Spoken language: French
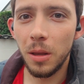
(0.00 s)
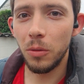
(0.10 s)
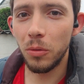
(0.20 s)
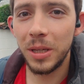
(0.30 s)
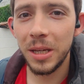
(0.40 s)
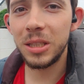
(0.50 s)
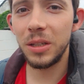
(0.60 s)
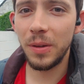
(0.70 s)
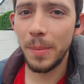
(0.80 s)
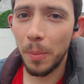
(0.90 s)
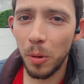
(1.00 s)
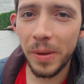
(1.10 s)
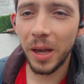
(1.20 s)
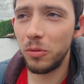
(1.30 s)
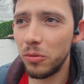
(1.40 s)
donc hier j'ai fait ma
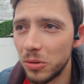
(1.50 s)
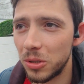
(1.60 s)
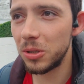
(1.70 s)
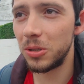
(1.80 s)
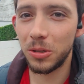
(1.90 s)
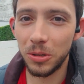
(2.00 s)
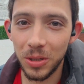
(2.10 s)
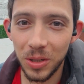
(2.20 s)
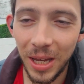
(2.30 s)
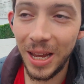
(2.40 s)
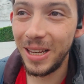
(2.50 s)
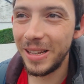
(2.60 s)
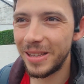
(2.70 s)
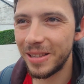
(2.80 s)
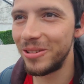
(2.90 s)
première course euh,
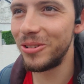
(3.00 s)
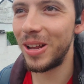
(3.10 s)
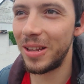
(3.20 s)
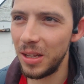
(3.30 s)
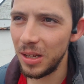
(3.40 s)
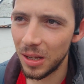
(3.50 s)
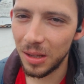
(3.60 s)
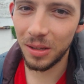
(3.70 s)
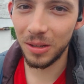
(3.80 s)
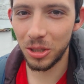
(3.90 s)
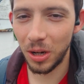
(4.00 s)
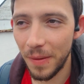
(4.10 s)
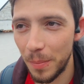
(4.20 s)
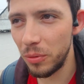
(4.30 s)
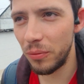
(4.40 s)
élite de l'année, hein. j'en
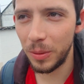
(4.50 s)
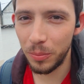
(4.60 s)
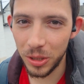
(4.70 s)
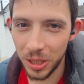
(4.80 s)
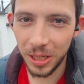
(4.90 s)
avais plus fait depuis que j'ai